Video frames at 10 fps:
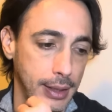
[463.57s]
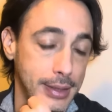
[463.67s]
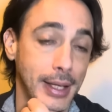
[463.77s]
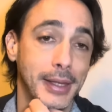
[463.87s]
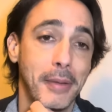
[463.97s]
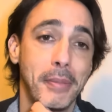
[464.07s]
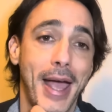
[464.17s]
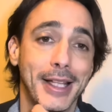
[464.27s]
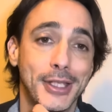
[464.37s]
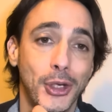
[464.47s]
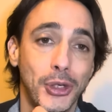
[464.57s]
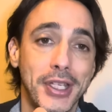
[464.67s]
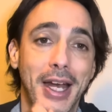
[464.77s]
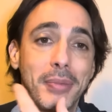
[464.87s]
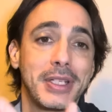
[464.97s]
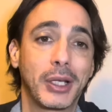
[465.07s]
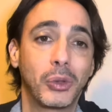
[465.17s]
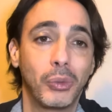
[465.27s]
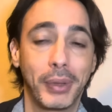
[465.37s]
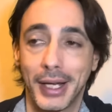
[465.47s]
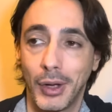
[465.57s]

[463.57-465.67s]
7,5 sarebbe stato perché